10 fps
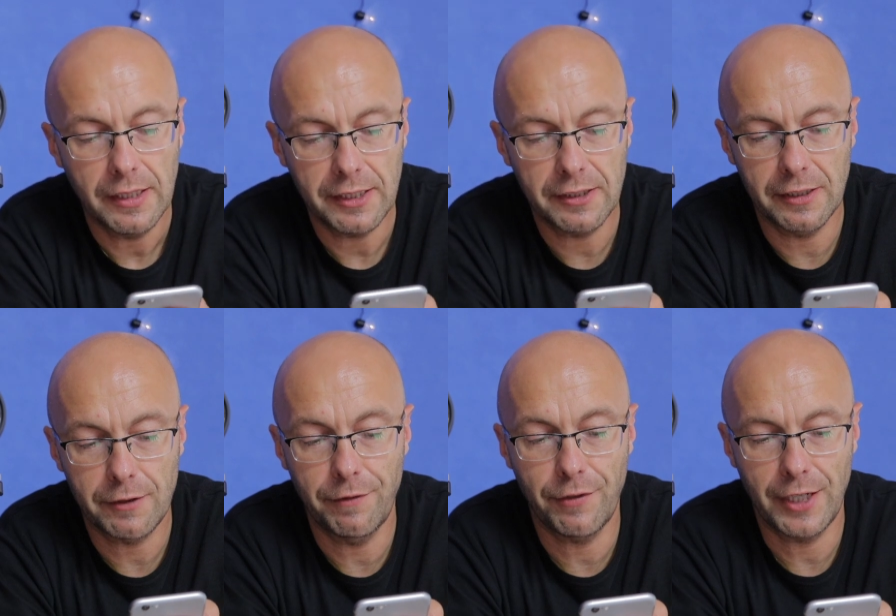i też
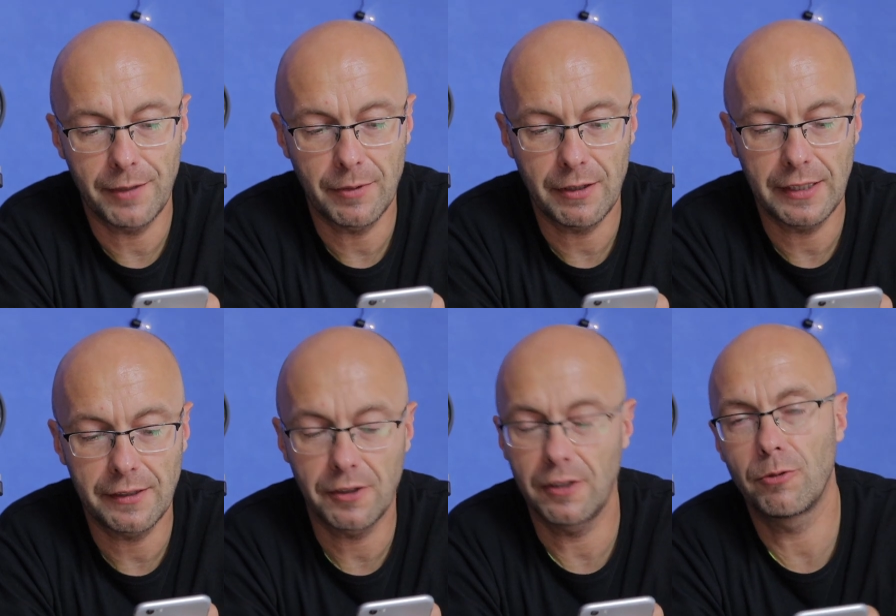frame
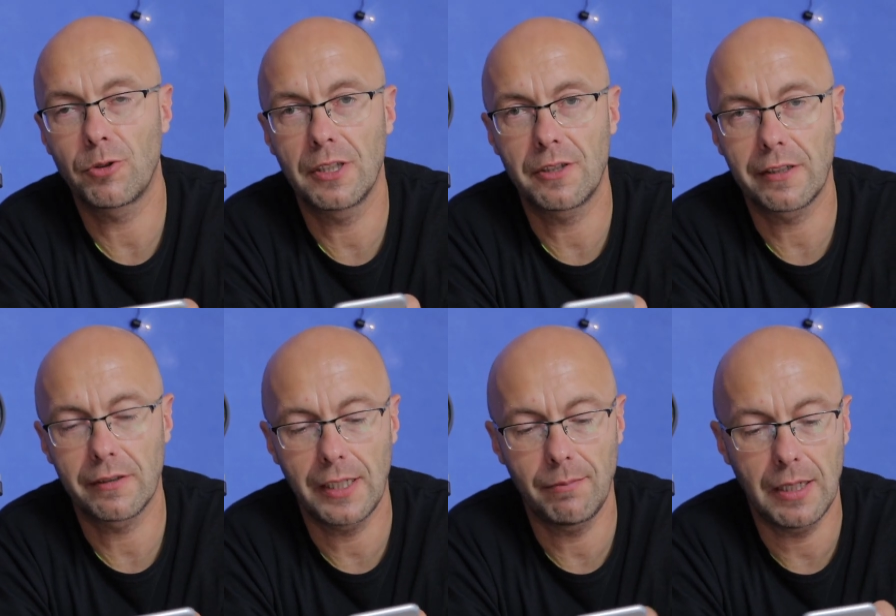rate już naszego
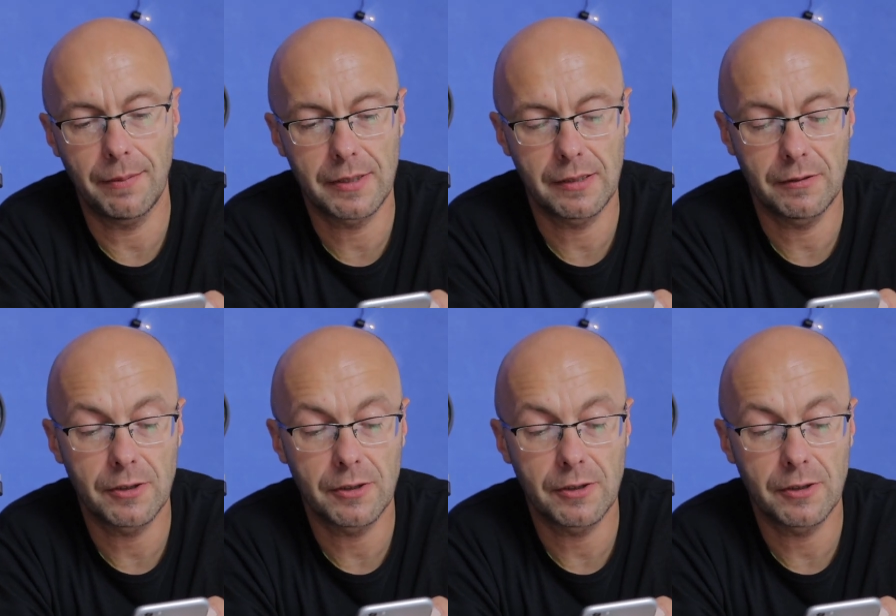timelapsu.